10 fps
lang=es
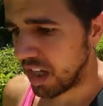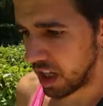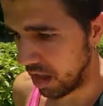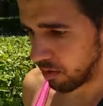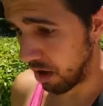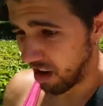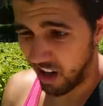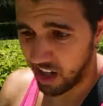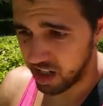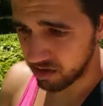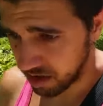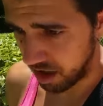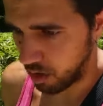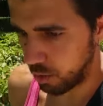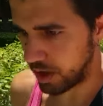y lo valoraré, lo
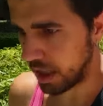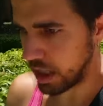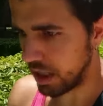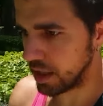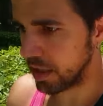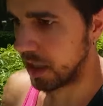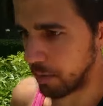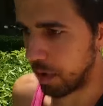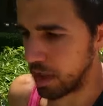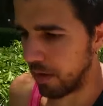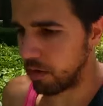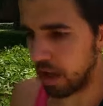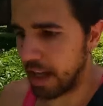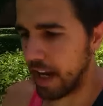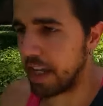tendré en cuenta, y depende de lo
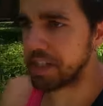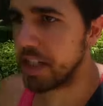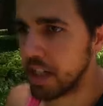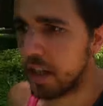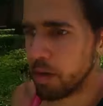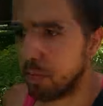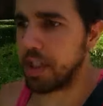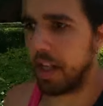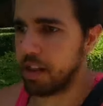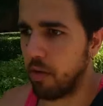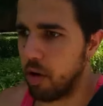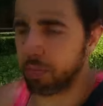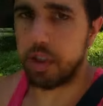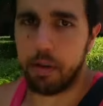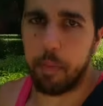que queráis, pues haré todo lo
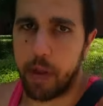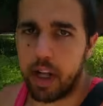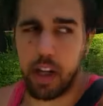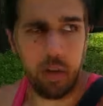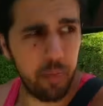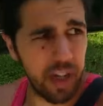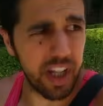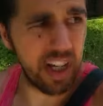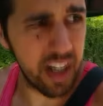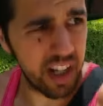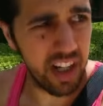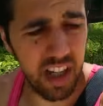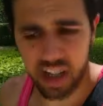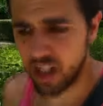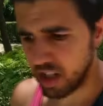posible para cumplir
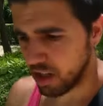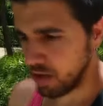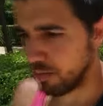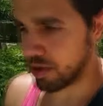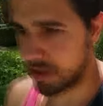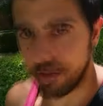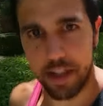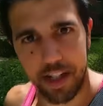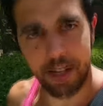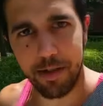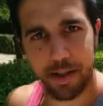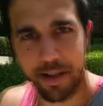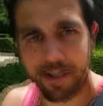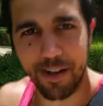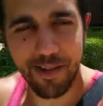vuestros deseos,
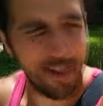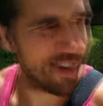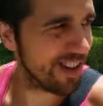¿no?